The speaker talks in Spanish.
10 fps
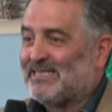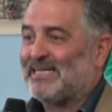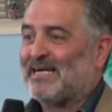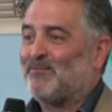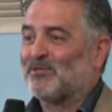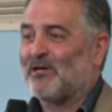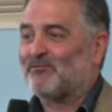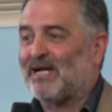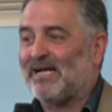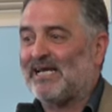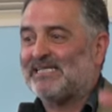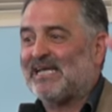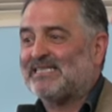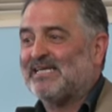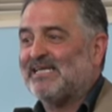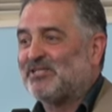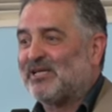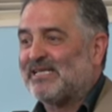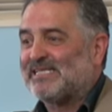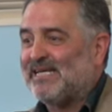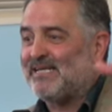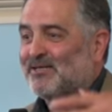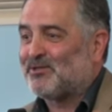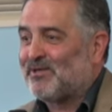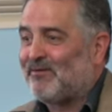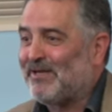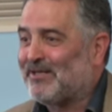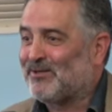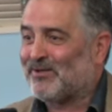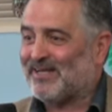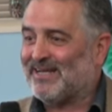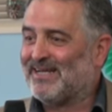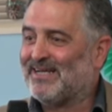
llegamos a Australia y se hace hincha del City, yo del Victory.